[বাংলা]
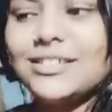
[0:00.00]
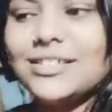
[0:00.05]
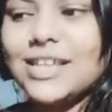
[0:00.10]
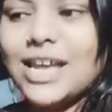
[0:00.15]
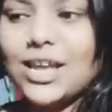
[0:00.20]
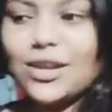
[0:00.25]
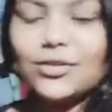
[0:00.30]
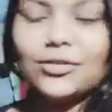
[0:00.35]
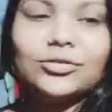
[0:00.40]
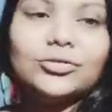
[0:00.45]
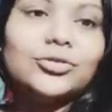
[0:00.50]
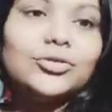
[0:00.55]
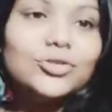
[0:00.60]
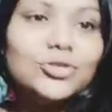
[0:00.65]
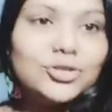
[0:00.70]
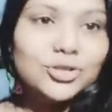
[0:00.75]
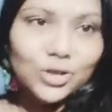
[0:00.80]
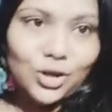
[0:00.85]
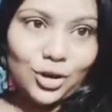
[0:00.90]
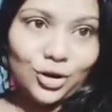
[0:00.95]
যাই হোক তো
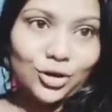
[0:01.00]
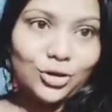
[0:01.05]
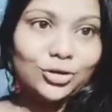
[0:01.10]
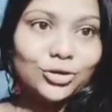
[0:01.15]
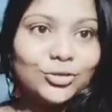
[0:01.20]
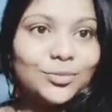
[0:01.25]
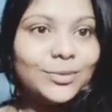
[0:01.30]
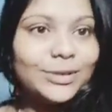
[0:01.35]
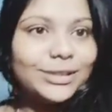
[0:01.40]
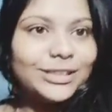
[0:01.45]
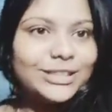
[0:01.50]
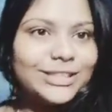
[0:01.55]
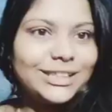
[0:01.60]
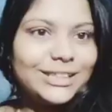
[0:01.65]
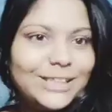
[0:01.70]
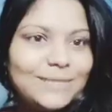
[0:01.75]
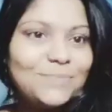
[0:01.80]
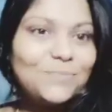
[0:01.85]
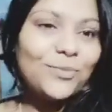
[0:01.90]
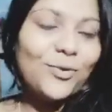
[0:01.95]
চলো তোমাদের
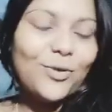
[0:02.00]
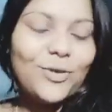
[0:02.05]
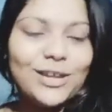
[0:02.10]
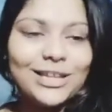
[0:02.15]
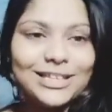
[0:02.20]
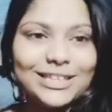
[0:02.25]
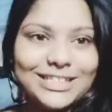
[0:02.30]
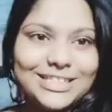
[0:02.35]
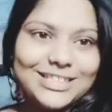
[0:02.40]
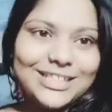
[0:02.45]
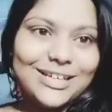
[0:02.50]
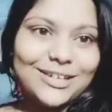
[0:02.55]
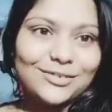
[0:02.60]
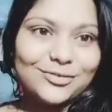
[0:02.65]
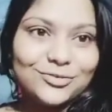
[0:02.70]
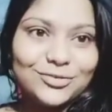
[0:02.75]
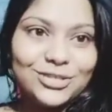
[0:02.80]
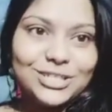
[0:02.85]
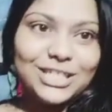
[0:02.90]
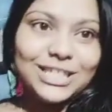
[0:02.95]
সাথে পরে শেয়ার
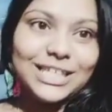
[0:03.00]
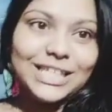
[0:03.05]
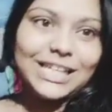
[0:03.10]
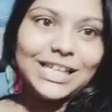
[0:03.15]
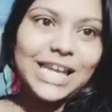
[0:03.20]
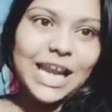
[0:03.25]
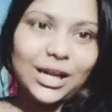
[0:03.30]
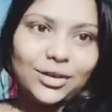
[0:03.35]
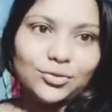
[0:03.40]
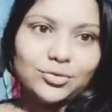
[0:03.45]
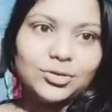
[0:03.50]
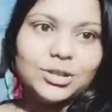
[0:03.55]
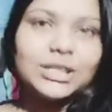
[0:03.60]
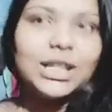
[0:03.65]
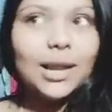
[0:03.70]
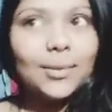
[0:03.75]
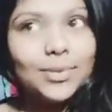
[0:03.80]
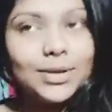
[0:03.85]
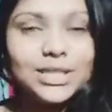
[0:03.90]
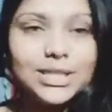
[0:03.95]
করছি কি ট্যাটু করি
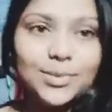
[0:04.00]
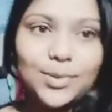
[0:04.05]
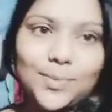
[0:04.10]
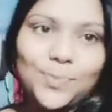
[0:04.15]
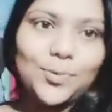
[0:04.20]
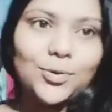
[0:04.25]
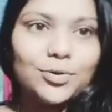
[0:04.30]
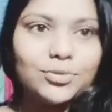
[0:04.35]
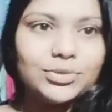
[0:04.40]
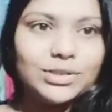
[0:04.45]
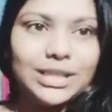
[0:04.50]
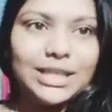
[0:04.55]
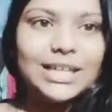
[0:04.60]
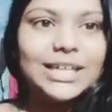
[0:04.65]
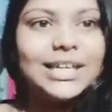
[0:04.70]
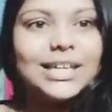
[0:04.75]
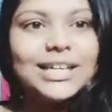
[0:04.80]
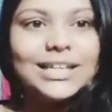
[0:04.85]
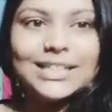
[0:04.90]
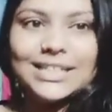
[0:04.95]
তারপর যাবো পড়তে
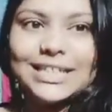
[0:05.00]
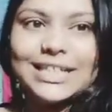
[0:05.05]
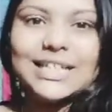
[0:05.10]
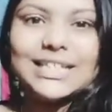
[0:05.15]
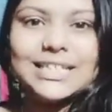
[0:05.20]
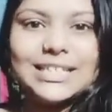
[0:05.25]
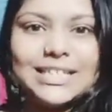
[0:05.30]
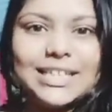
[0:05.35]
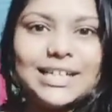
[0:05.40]
ঠিক আছে